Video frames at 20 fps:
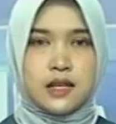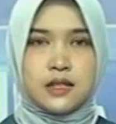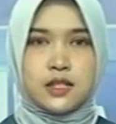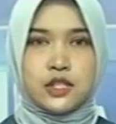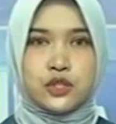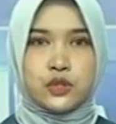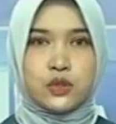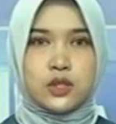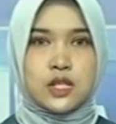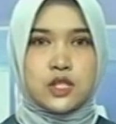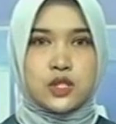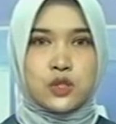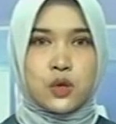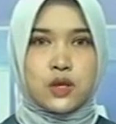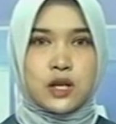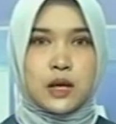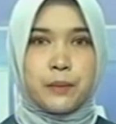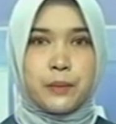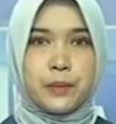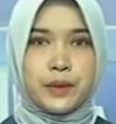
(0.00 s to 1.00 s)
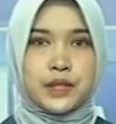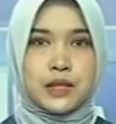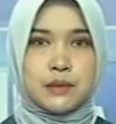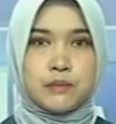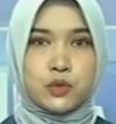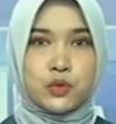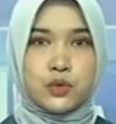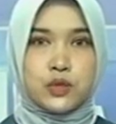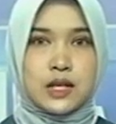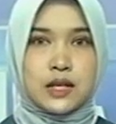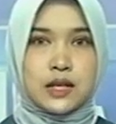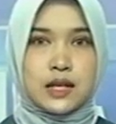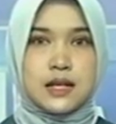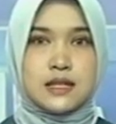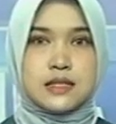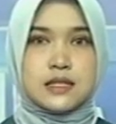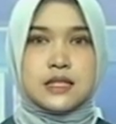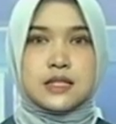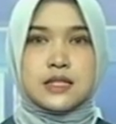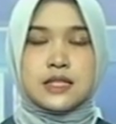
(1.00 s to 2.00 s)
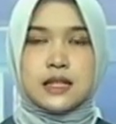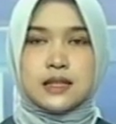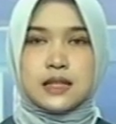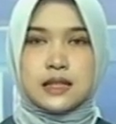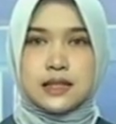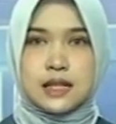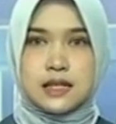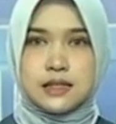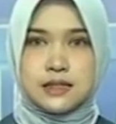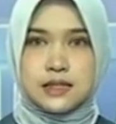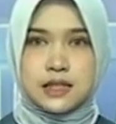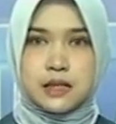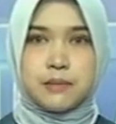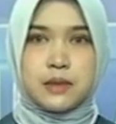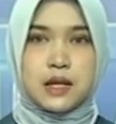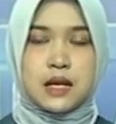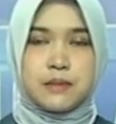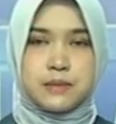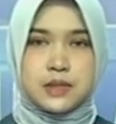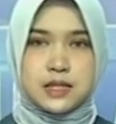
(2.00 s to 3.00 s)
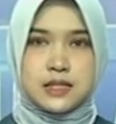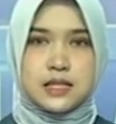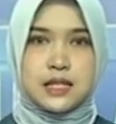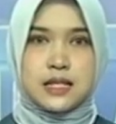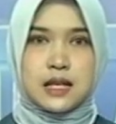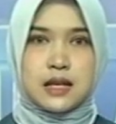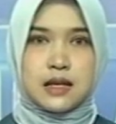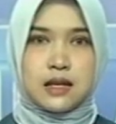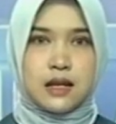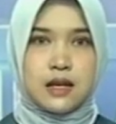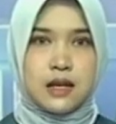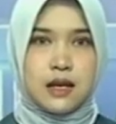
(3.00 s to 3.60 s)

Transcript: diculik seorang pria menggunakan senjata tajam Kamis siang.